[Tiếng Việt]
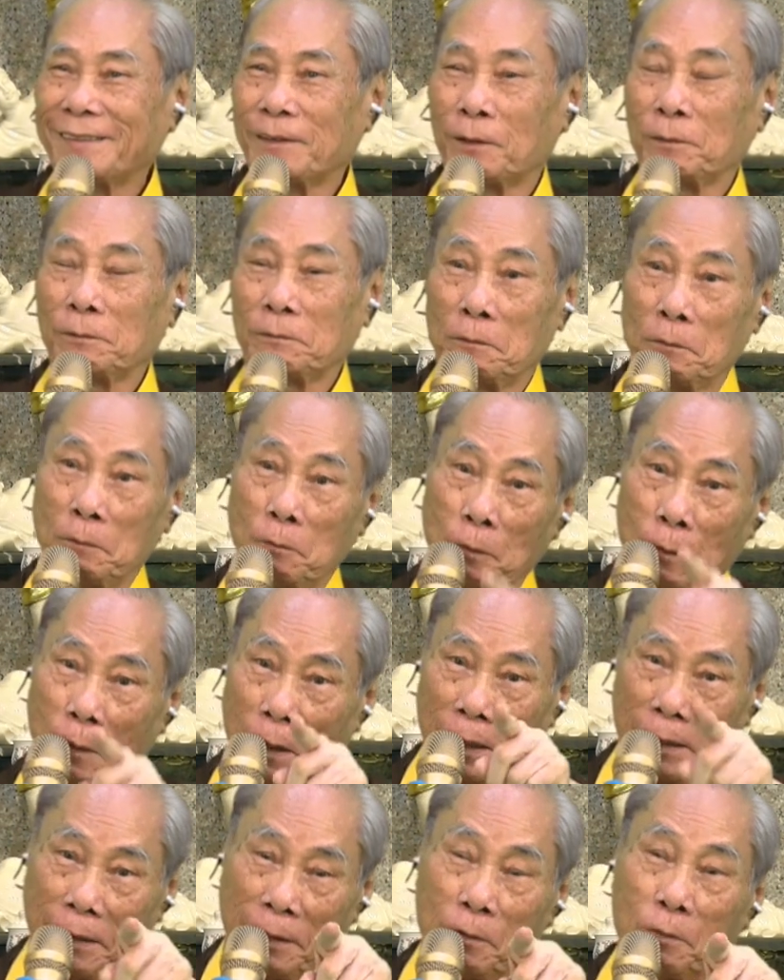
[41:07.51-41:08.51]
Còn
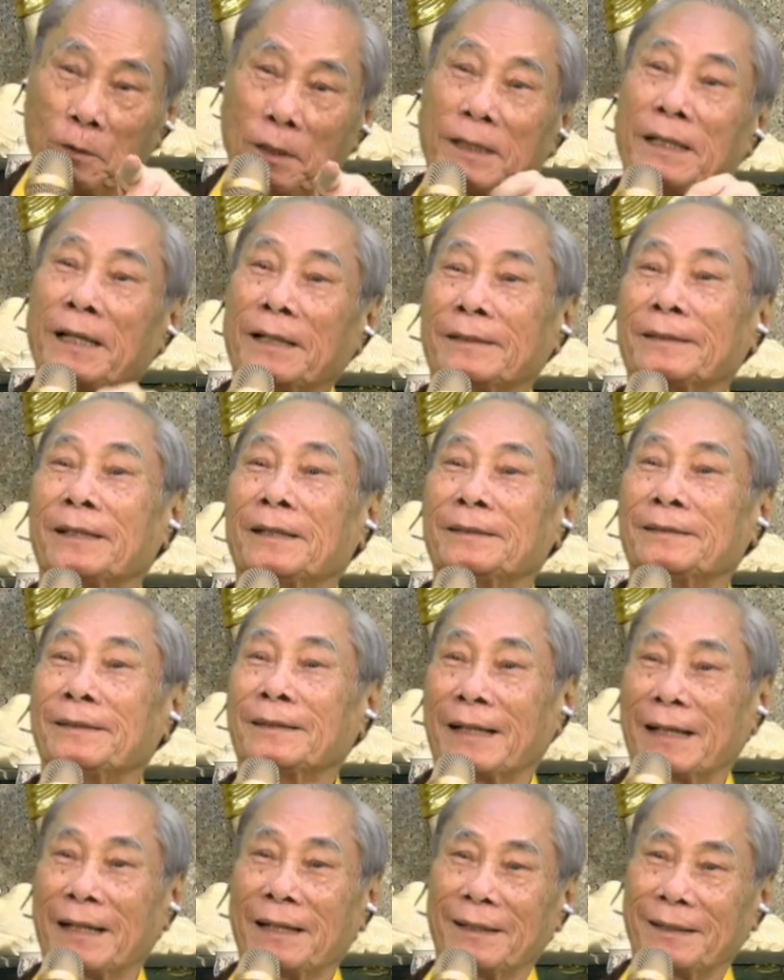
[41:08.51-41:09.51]
du lịch hành tinh
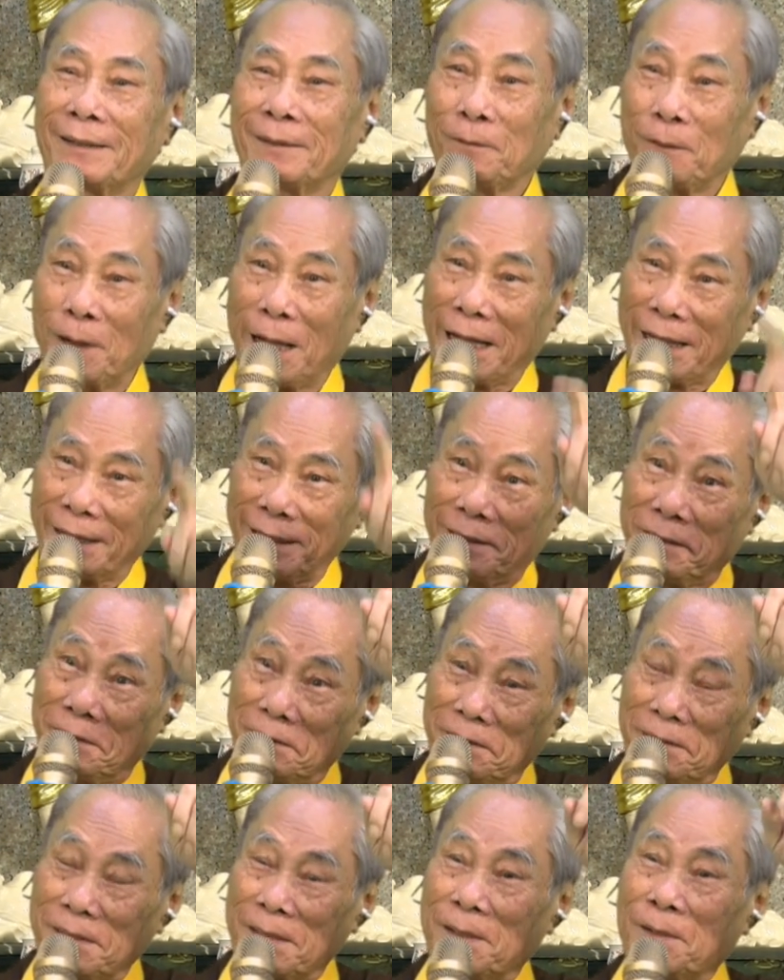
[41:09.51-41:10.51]
là khác, qua cái
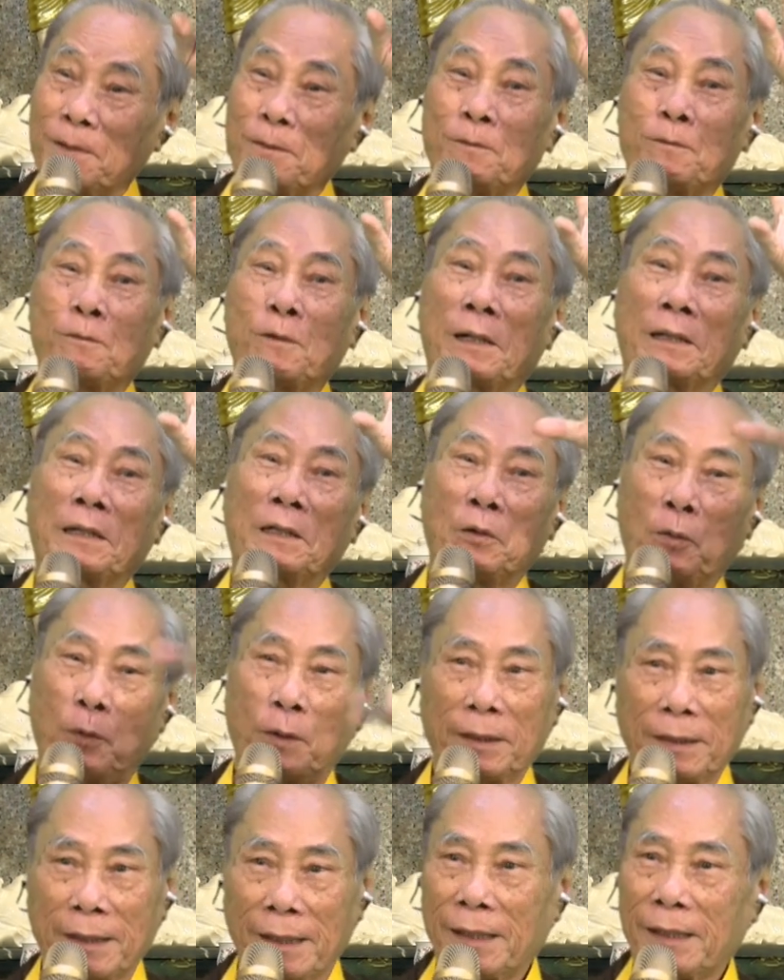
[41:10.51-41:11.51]
nước, qua cái
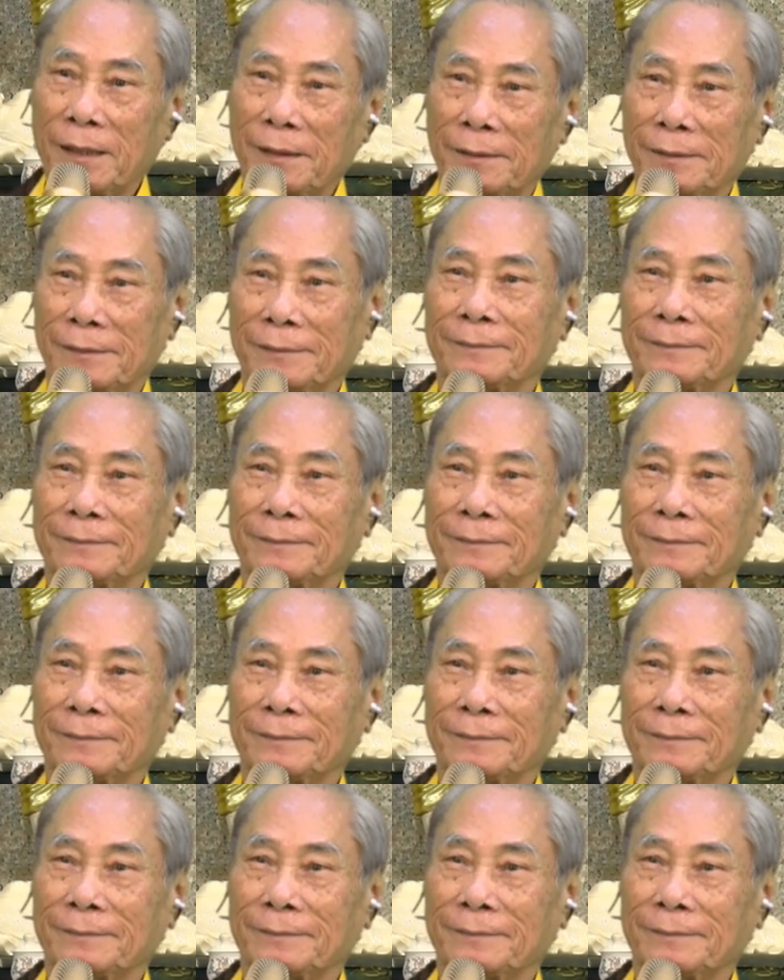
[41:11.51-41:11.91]
cõi khác,